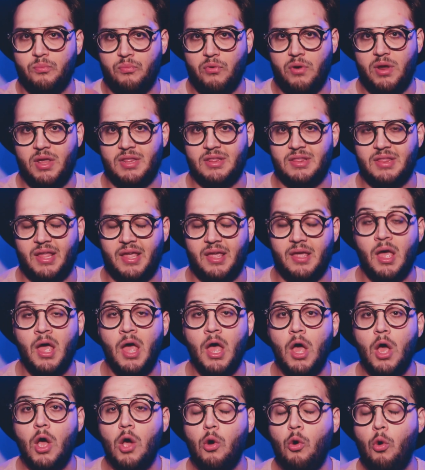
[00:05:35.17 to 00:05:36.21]
Britney
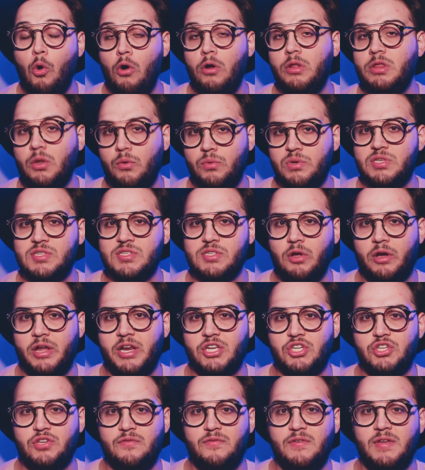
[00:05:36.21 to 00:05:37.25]
contam
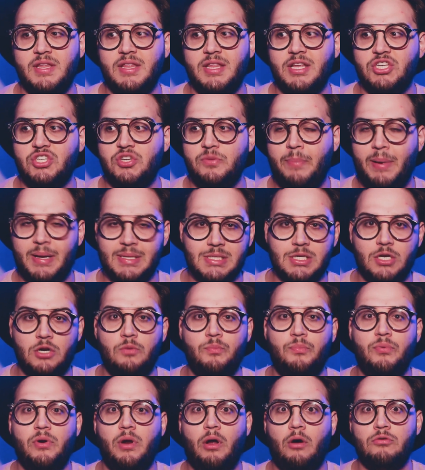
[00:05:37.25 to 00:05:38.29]
histórias de vida de passando
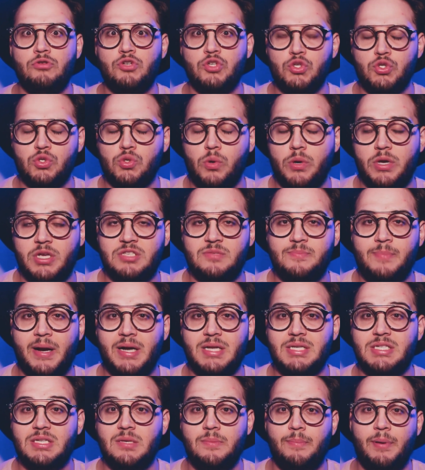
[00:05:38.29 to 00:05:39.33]
por audições,
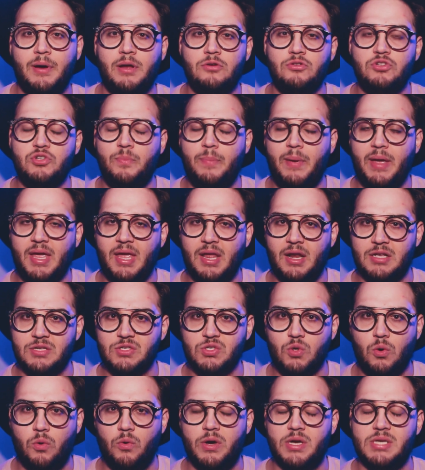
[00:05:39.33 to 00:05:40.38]
participando de
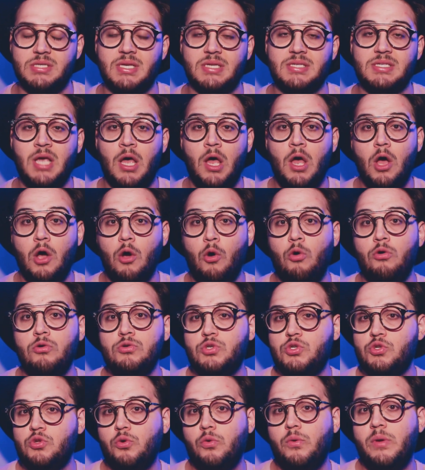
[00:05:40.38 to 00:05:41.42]
pequenas coisas,
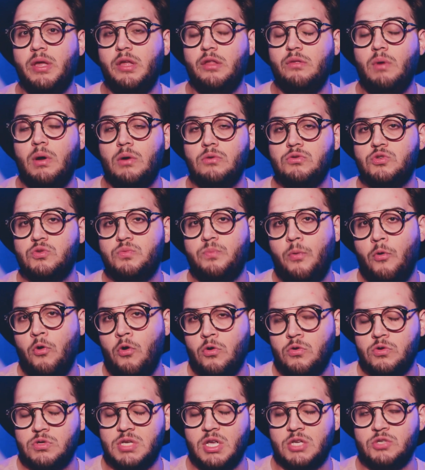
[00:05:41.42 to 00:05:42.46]
construindo aos
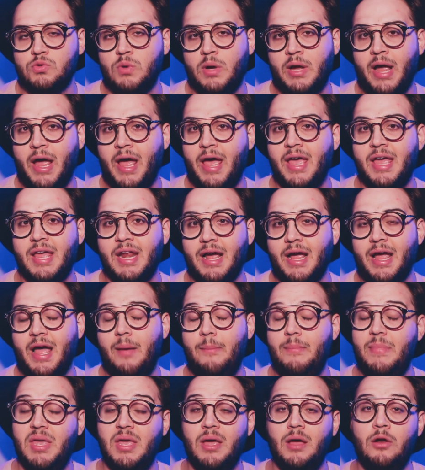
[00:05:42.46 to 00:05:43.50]
poucos a sua carreira,
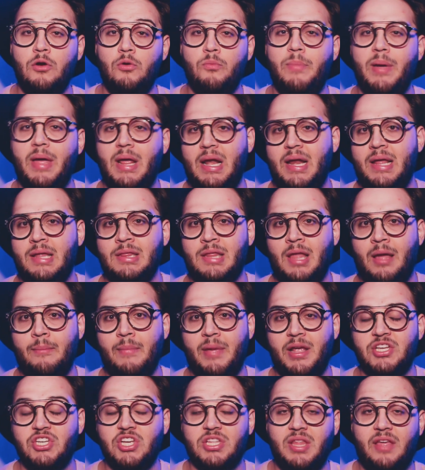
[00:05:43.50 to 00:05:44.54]
caminhando bem
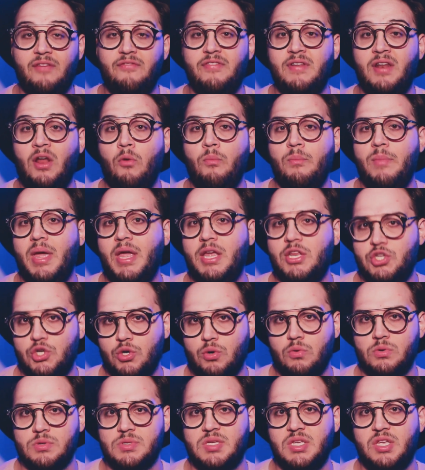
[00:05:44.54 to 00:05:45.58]
lentamente até finalmente
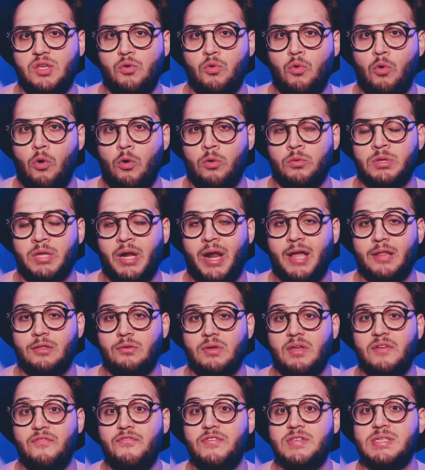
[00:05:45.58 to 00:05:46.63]
conseguir um contrato
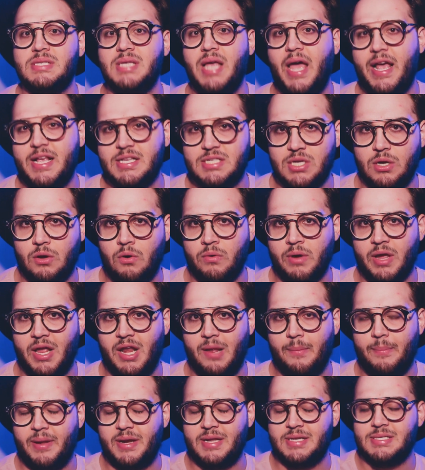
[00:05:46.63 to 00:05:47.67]
que fizesse com que
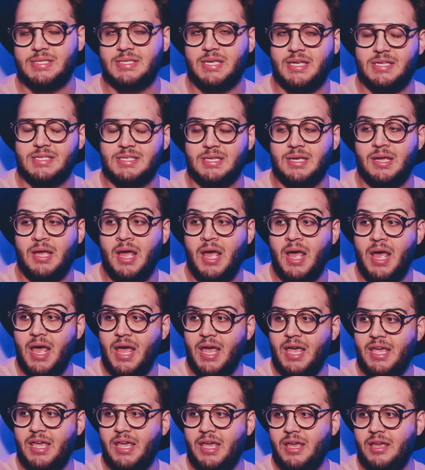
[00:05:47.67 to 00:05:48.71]
ele aparecesse.
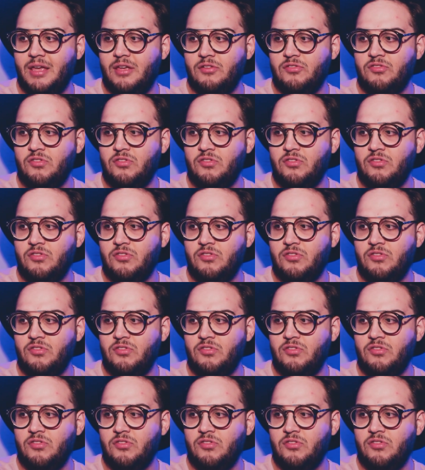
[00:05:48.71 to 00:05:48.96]
E